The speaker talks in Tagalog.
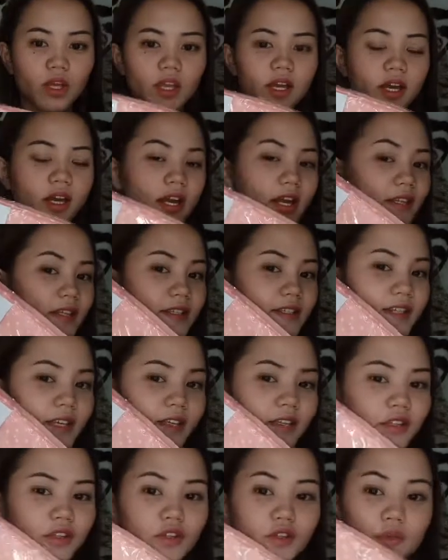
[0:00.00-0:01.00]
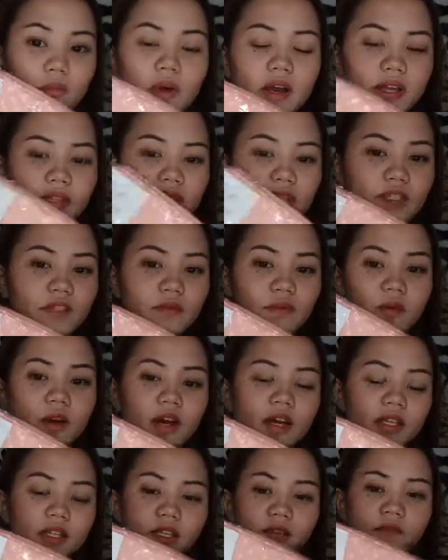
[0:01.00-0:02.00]
kaya I decided to buy this
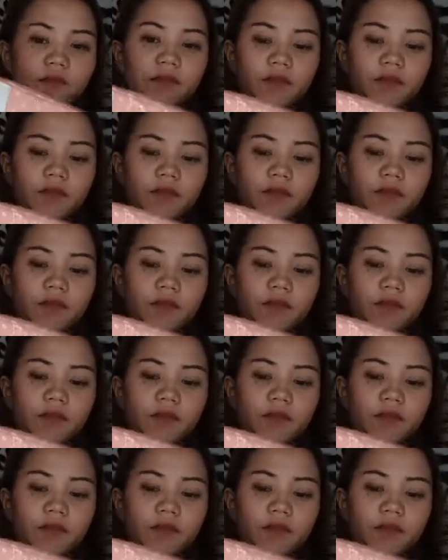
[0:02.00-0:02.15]
one.